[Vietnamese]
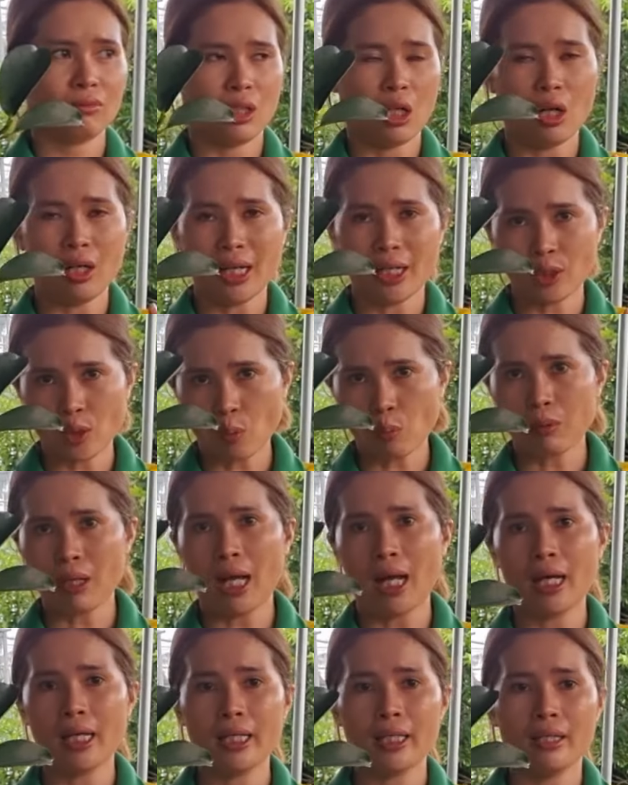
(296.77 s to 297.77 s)
gọi là trục
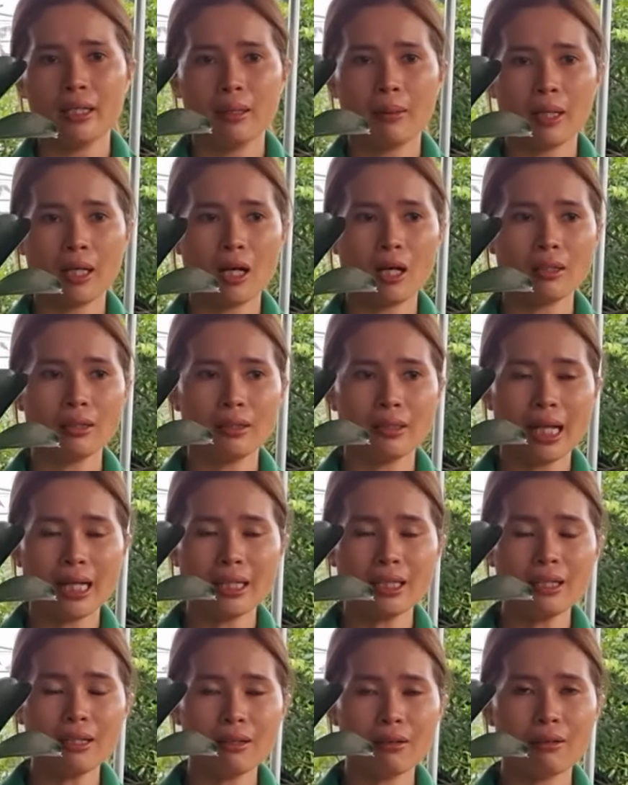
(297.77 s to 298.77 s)
lại à, con
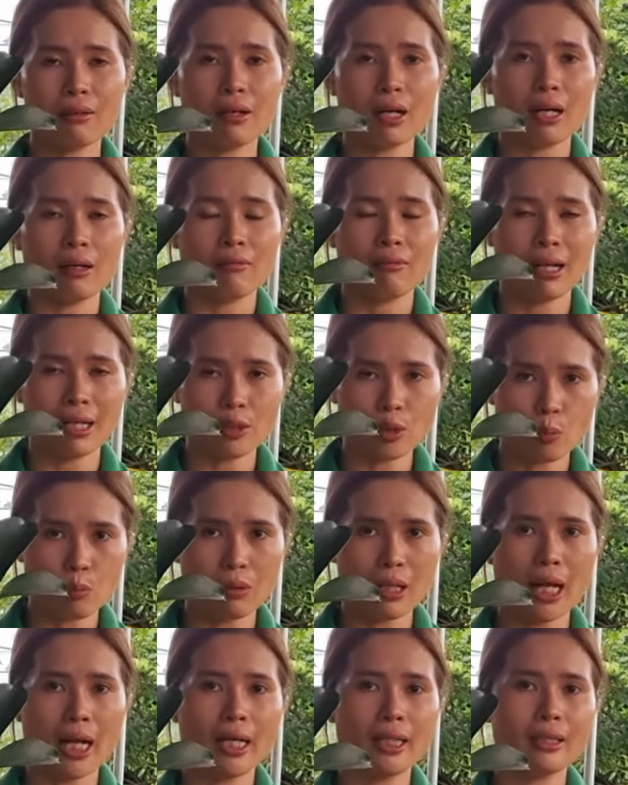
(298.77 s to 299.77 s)
đánh lừa và trục
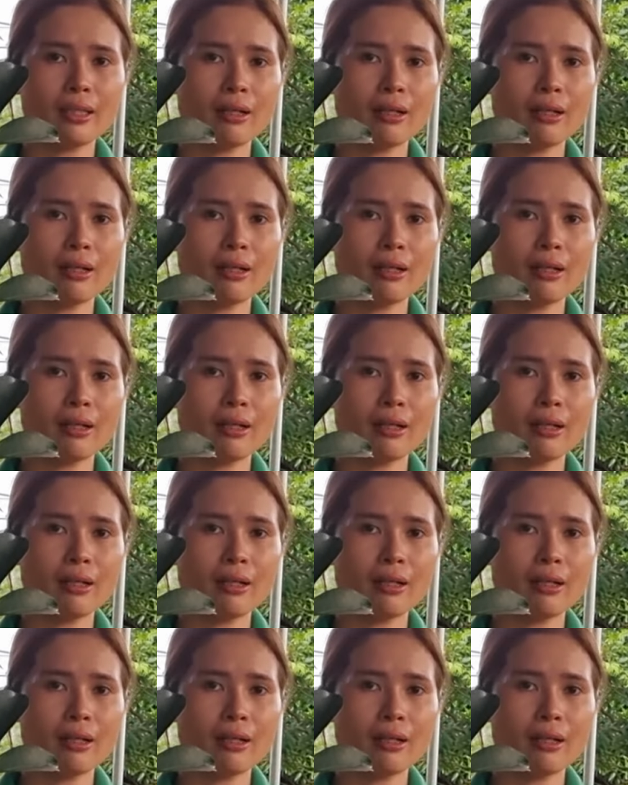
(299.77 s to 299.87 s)
lại